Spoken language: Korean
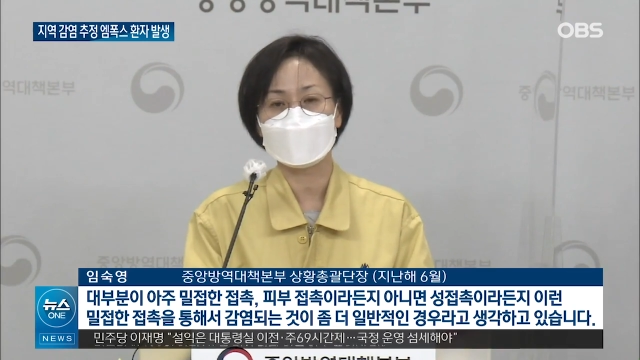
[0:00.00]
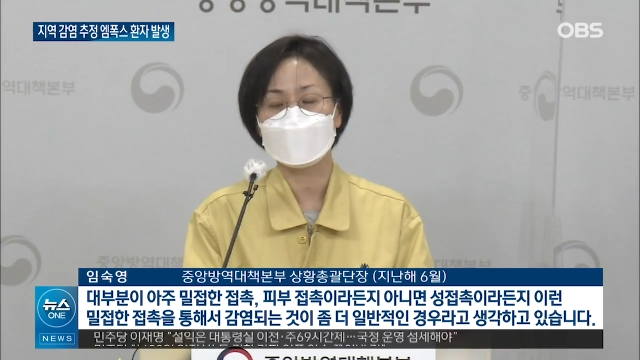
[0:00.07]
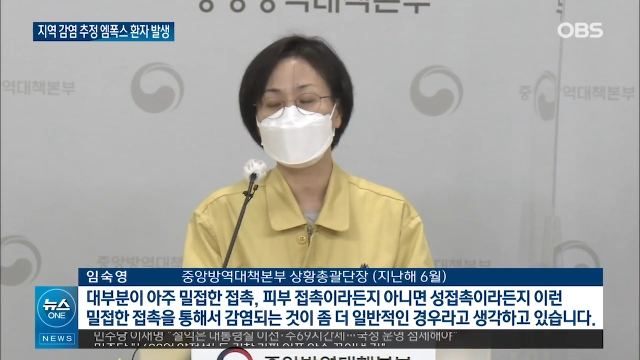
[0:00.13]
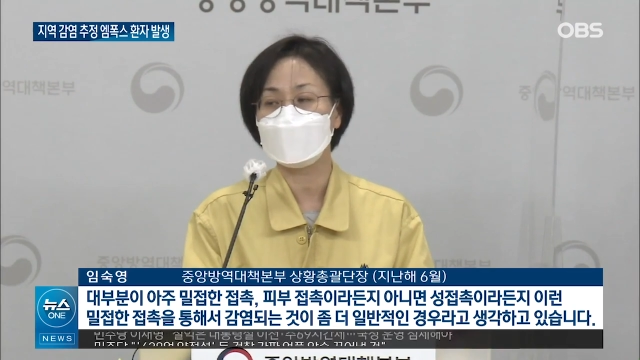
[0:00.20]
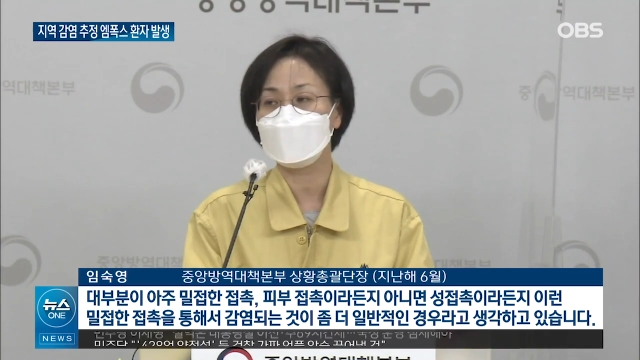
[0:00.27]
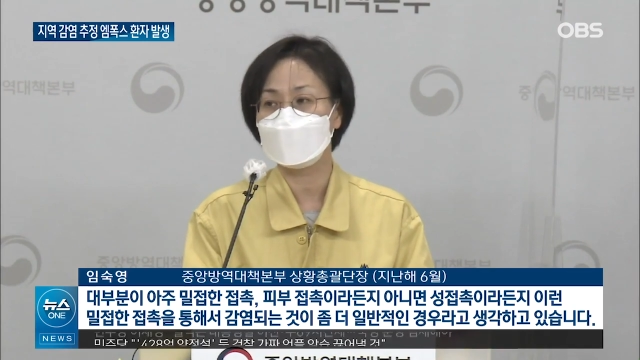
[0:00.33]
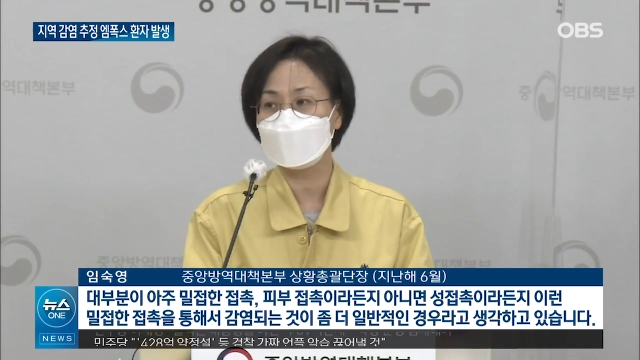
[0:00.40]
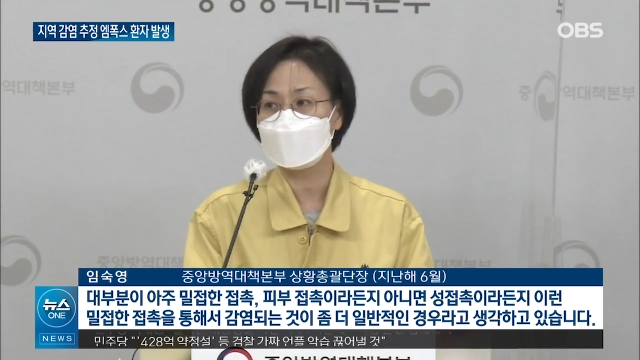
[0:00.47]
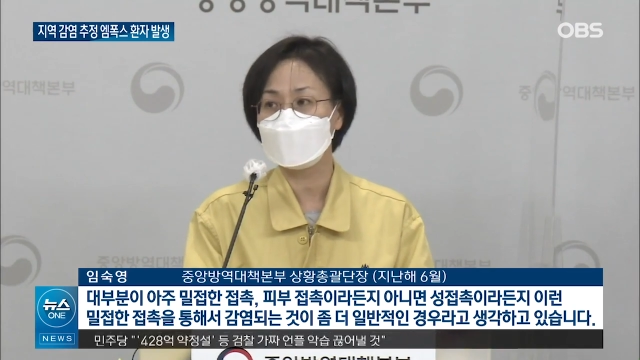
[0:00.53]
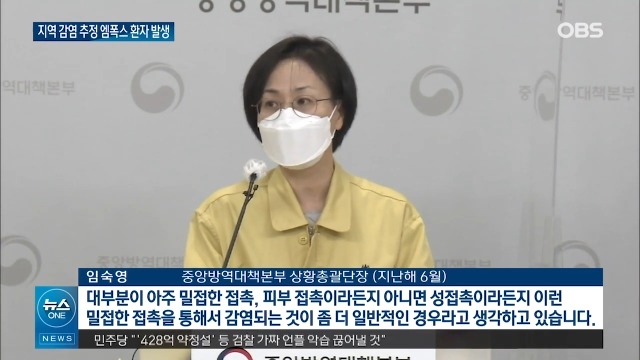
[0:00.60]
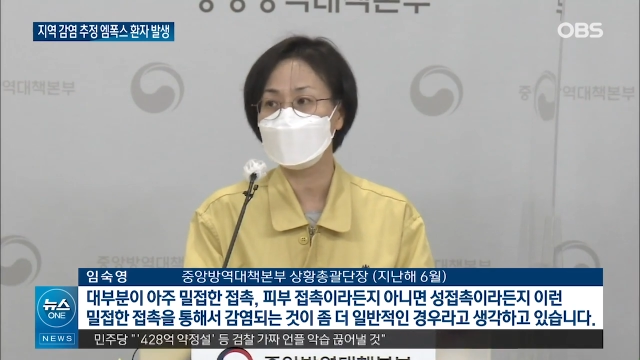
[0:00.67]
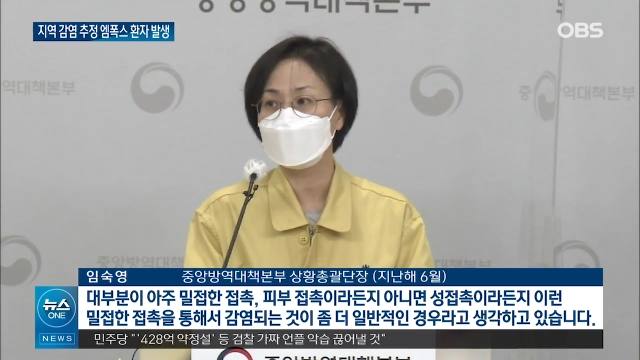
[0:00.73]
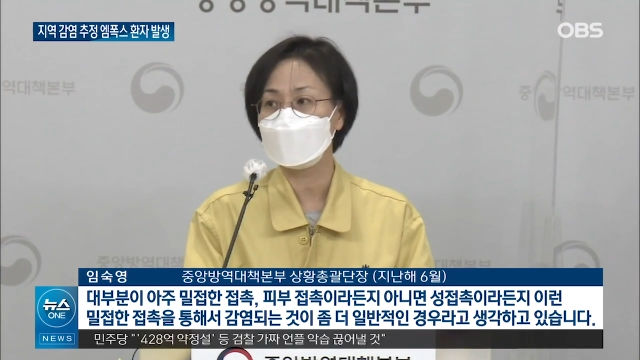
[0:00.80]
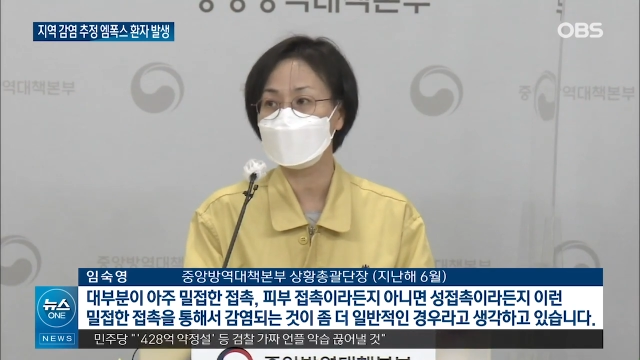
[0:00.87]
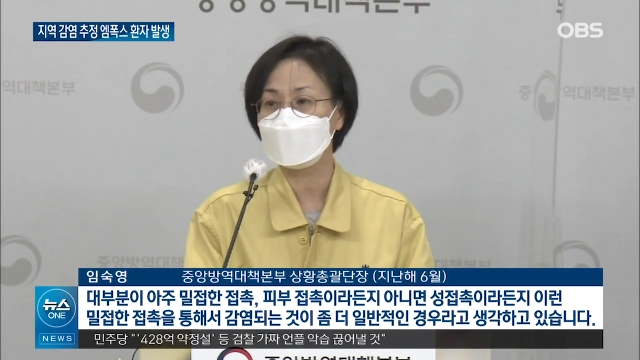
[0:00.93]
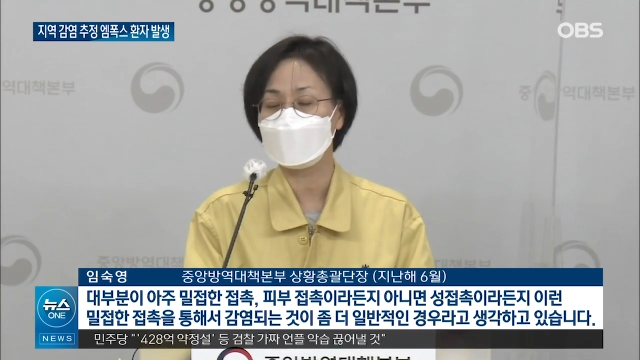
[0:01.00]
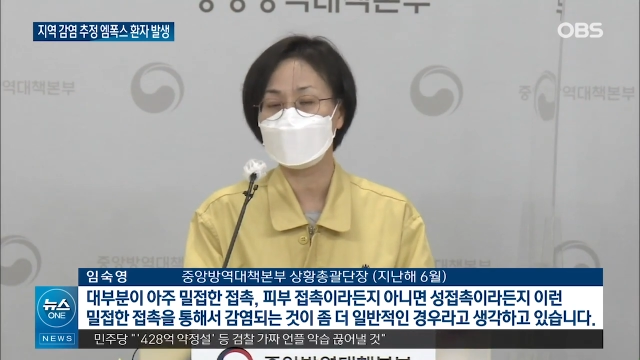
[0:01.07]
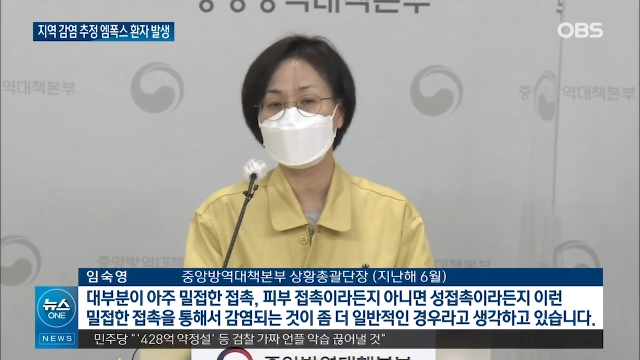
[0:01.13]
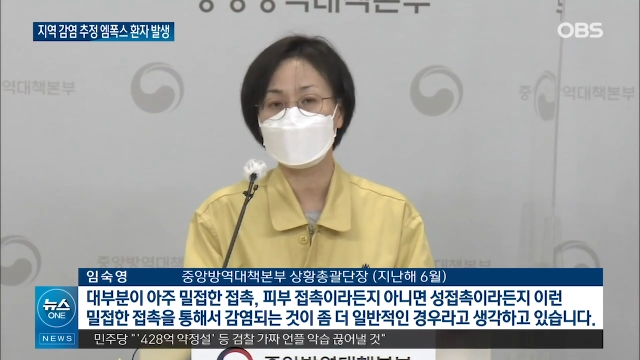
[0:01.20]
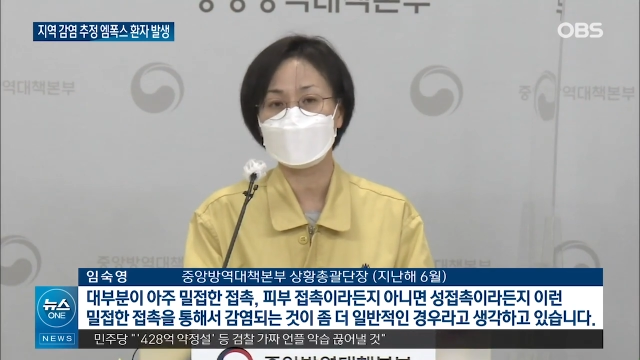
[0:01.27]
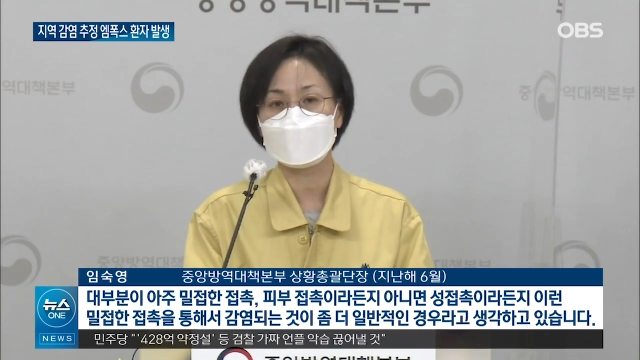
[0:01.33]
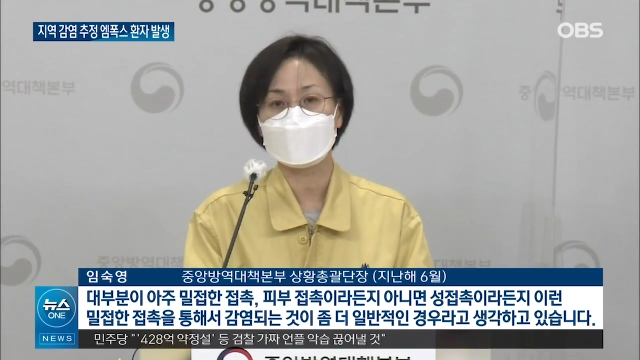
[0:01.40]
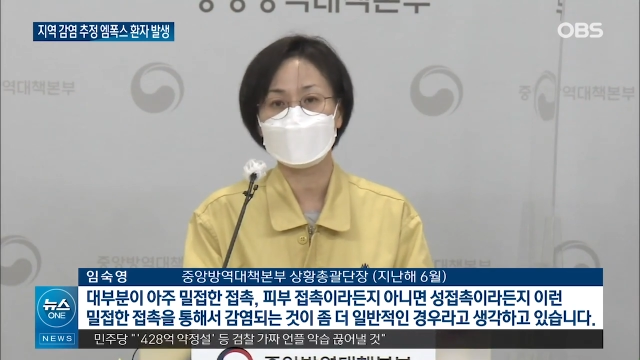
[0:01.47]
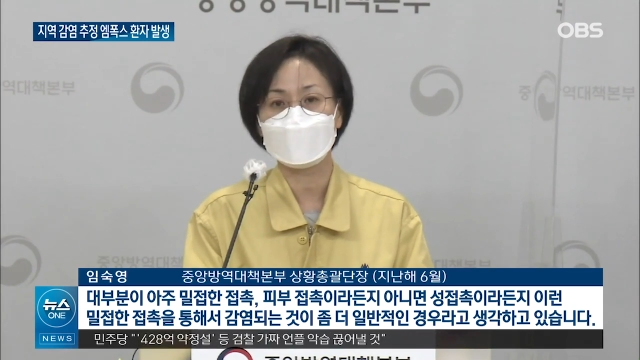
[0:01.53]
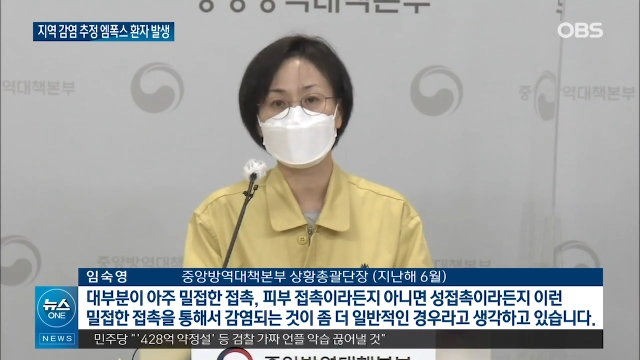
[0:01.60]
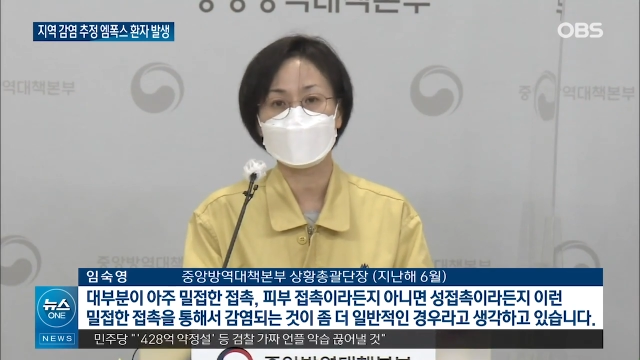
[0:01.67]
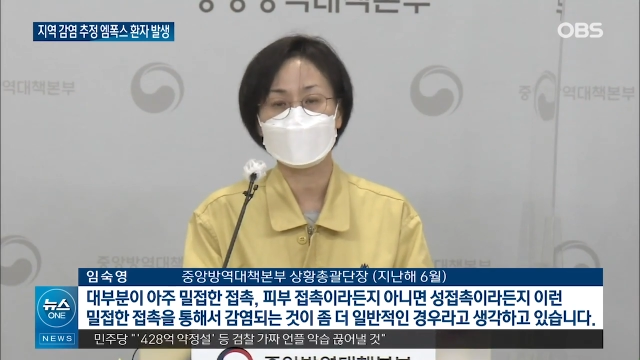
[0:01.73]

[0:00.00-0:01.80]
이런 밀접한 접촉을